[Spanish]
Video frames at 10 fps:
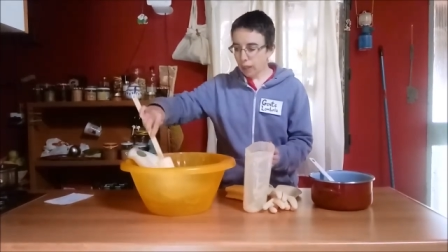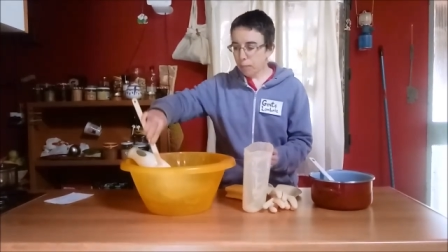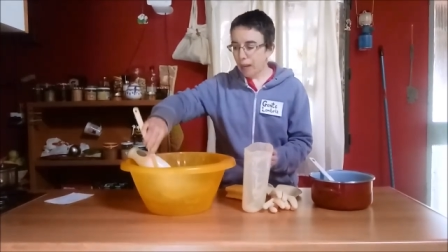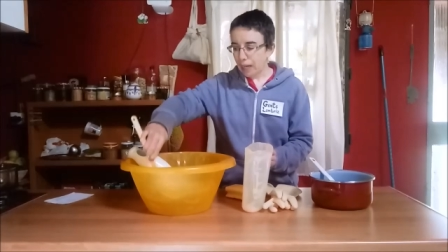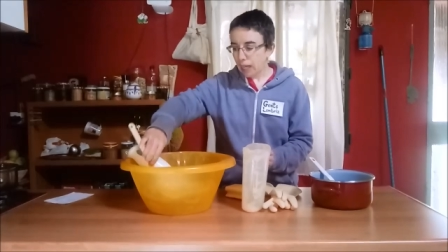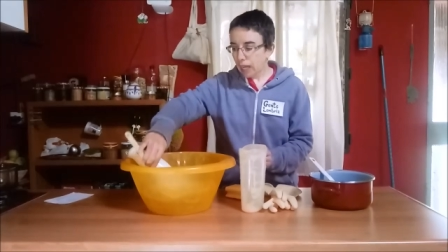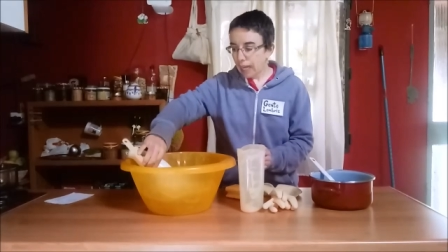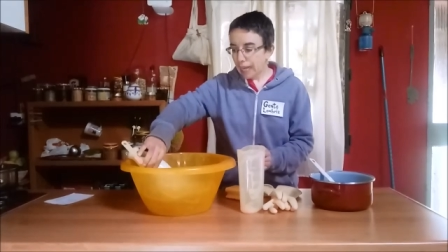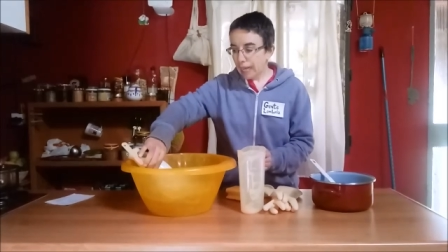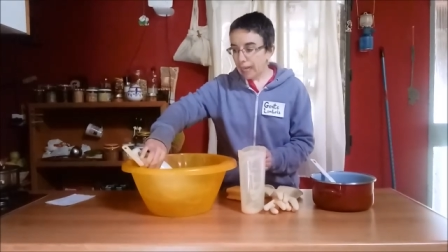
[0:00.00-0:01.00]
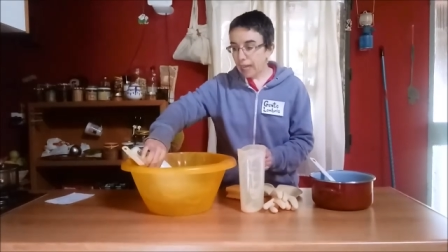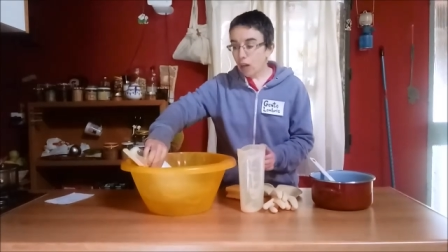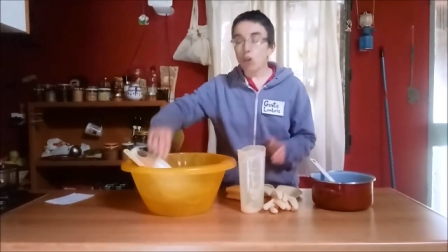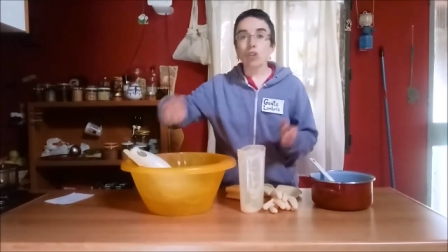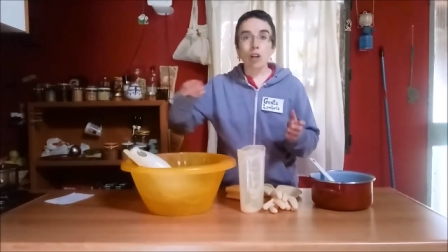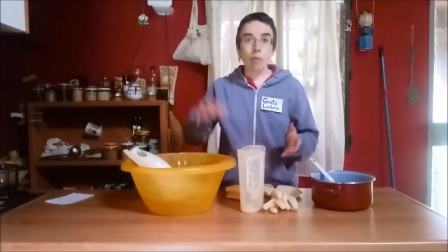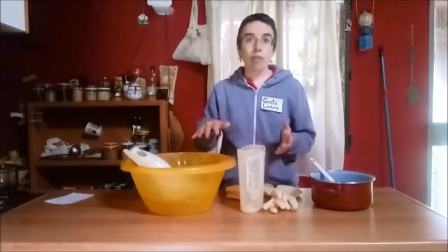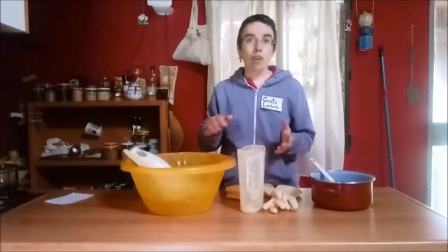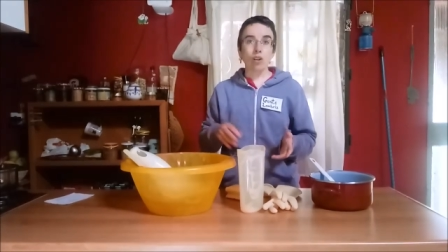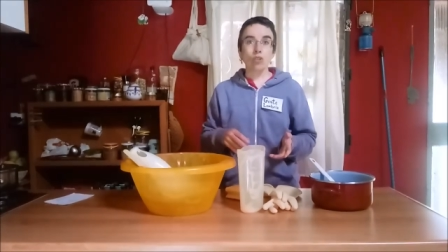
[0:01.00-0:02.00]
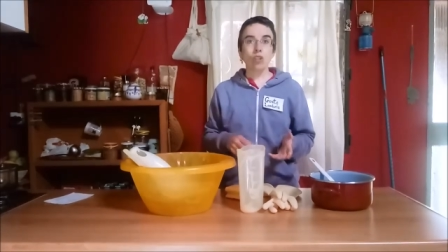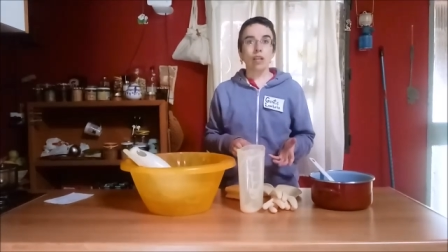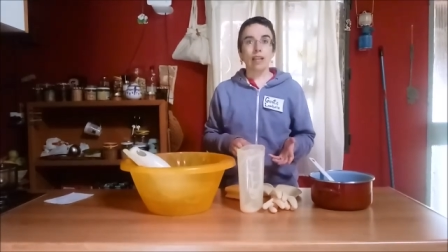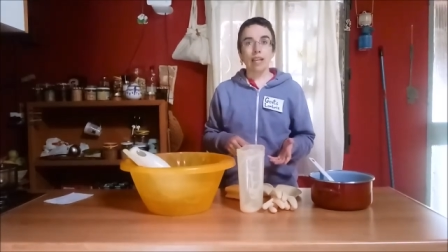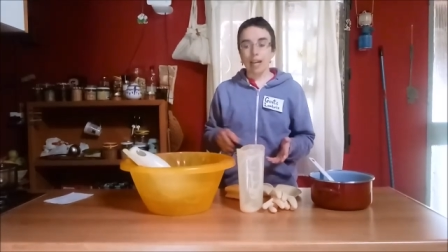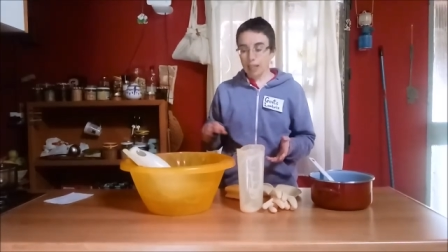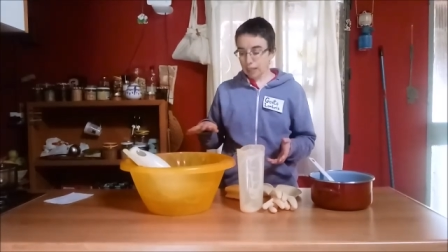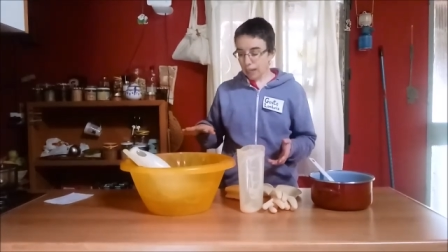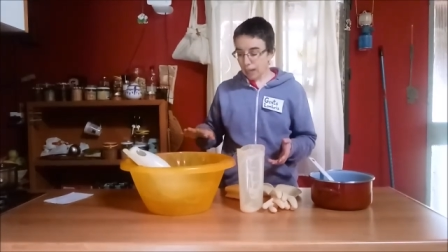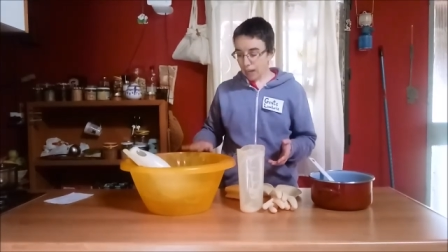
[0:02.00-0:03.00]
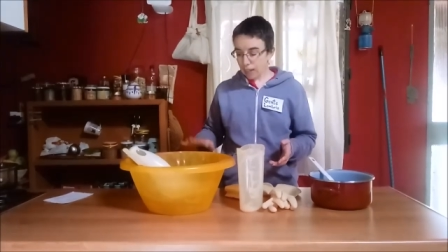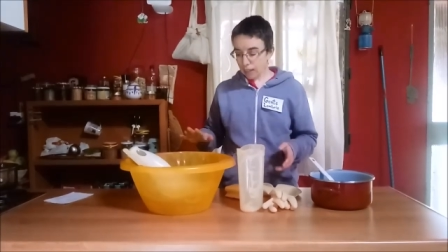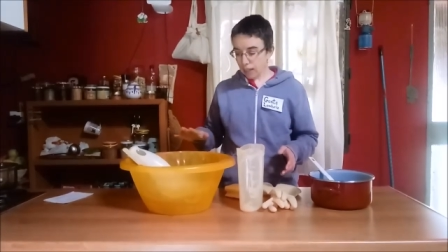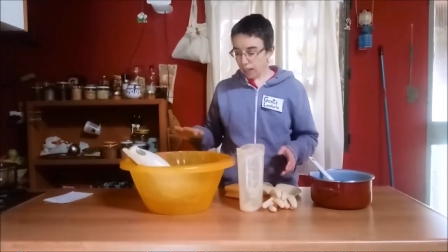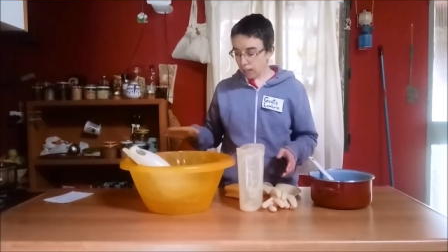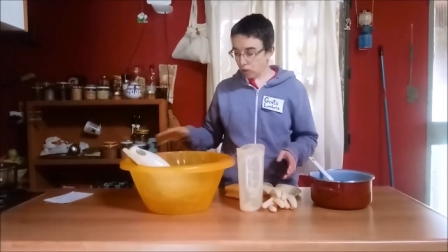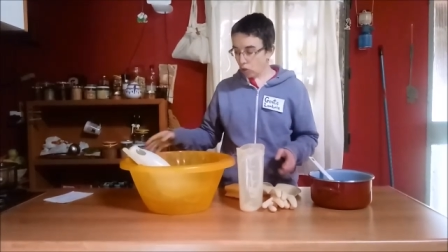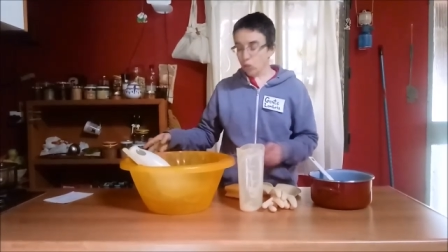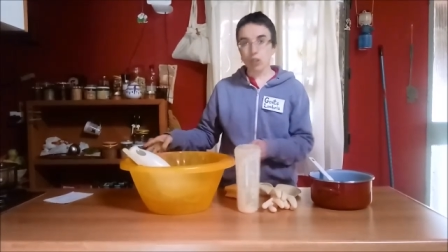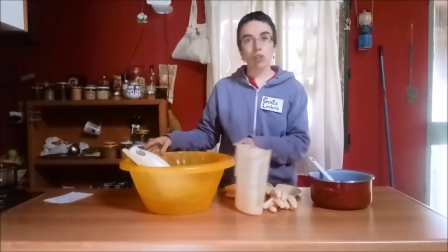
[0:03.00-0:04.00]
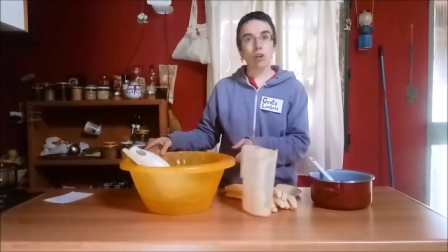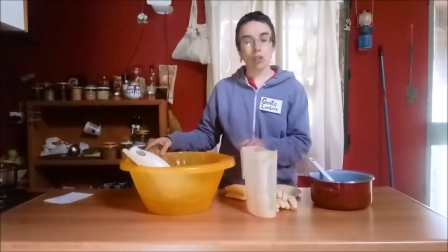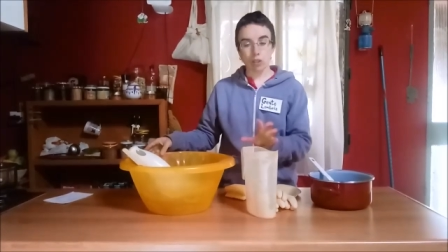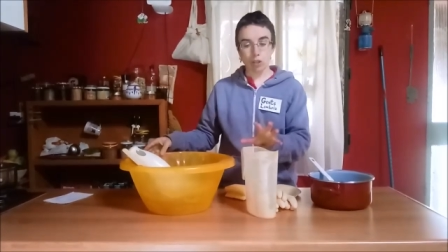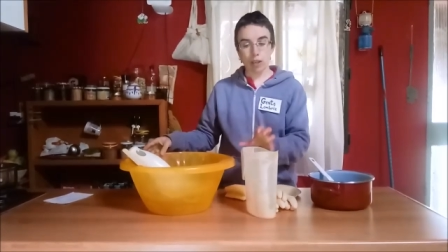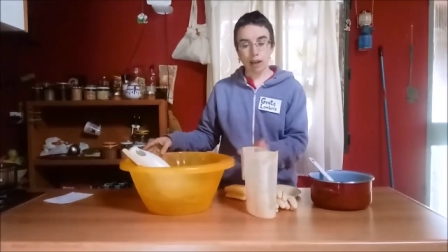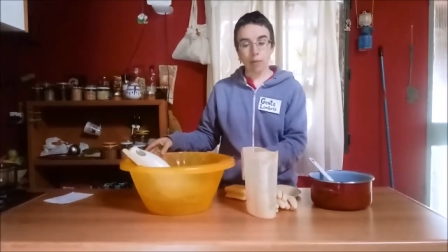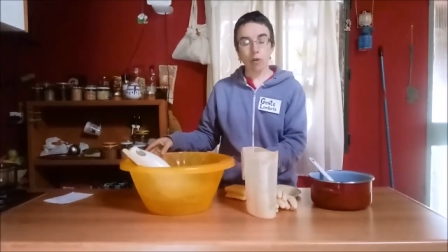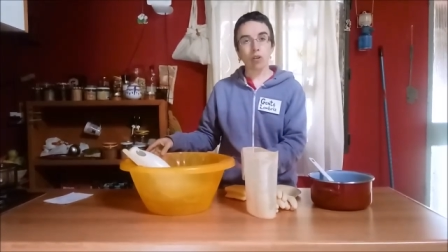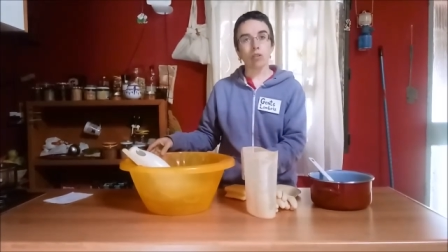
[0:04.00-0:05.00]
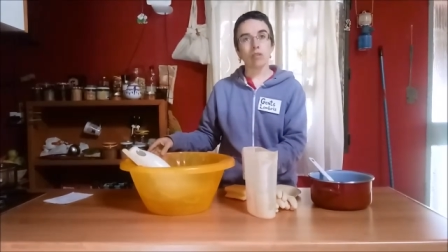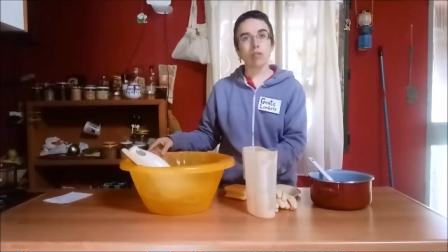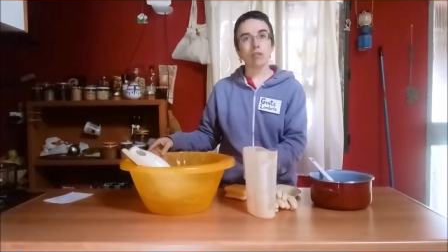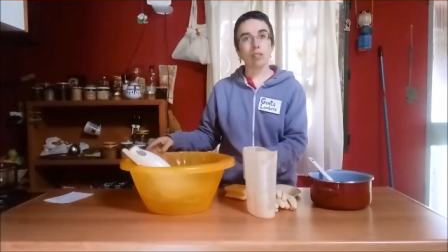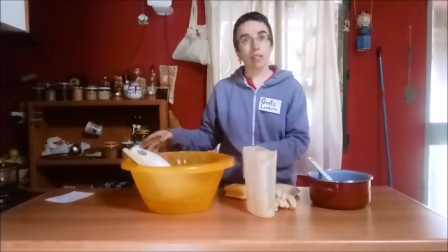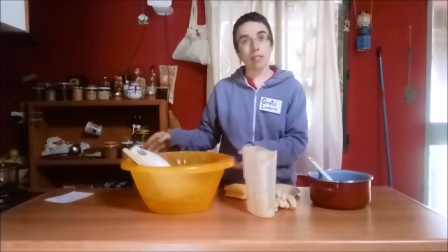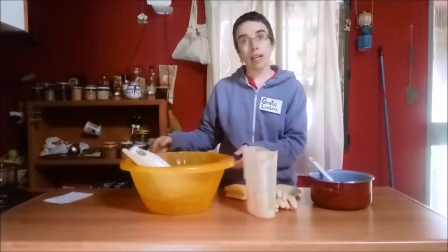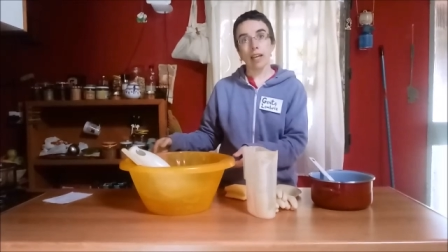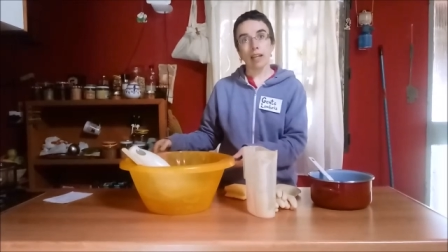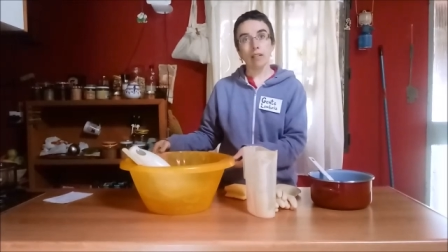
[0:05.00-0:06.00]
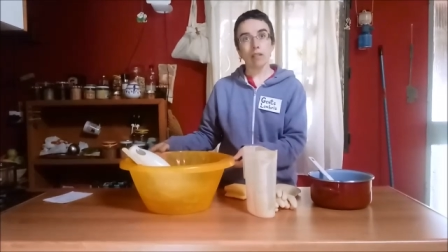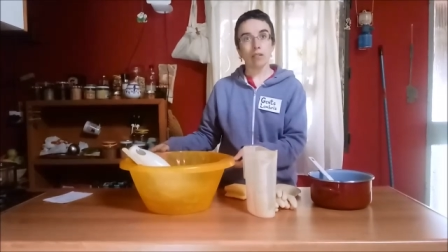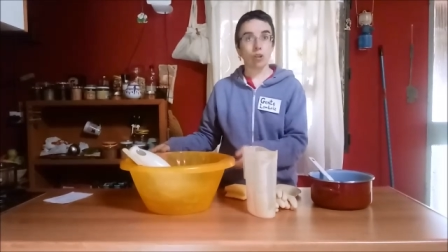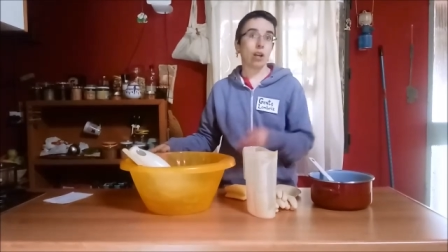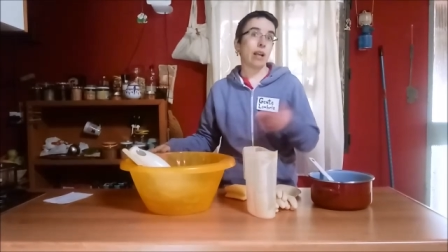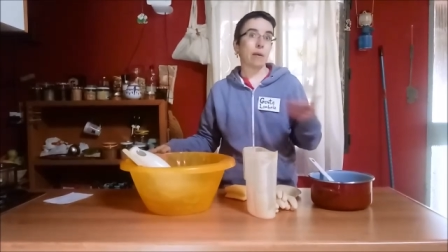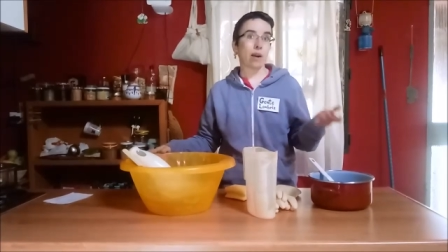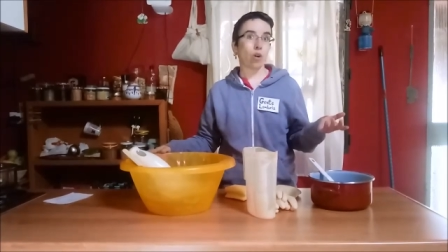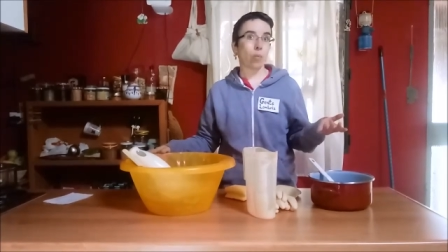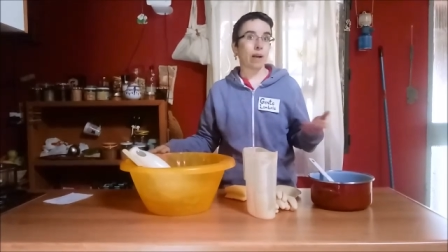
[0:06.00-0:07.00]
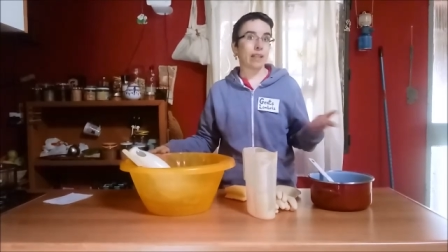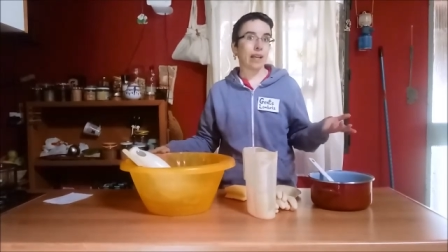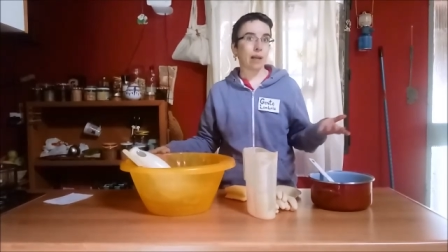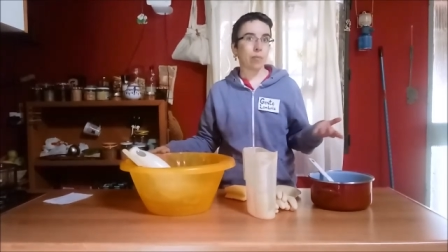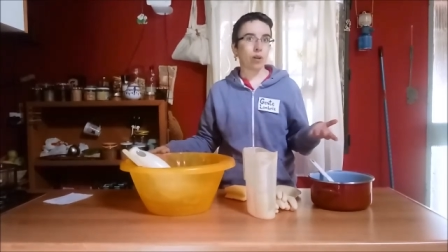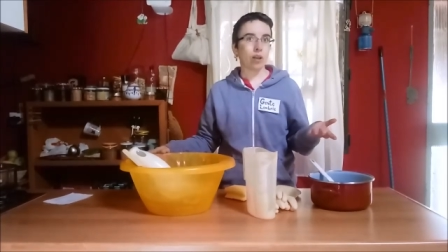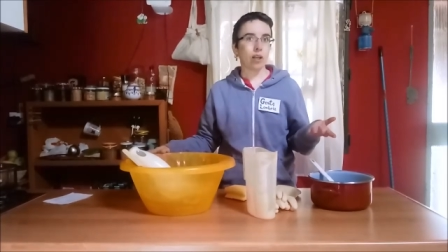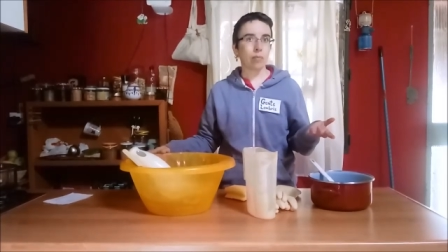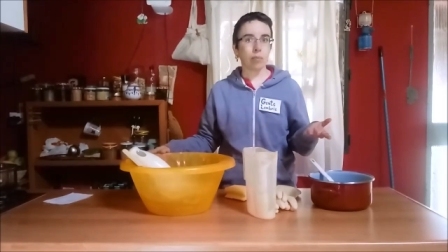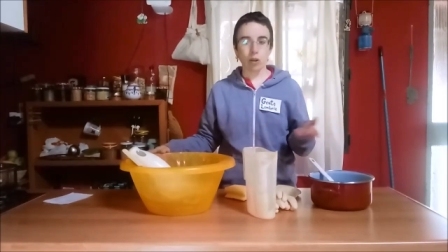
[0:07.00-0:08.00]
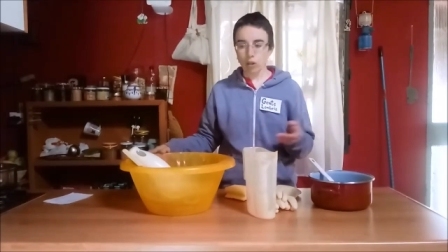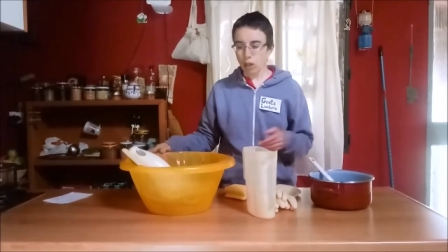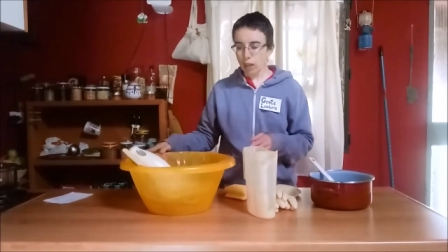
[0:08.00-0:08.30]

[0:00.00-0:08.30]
Vale, eh, otra opción sería dejar que todos estos restos de jabón se sequen, o sea, lavarlo mañana, por ejemplo,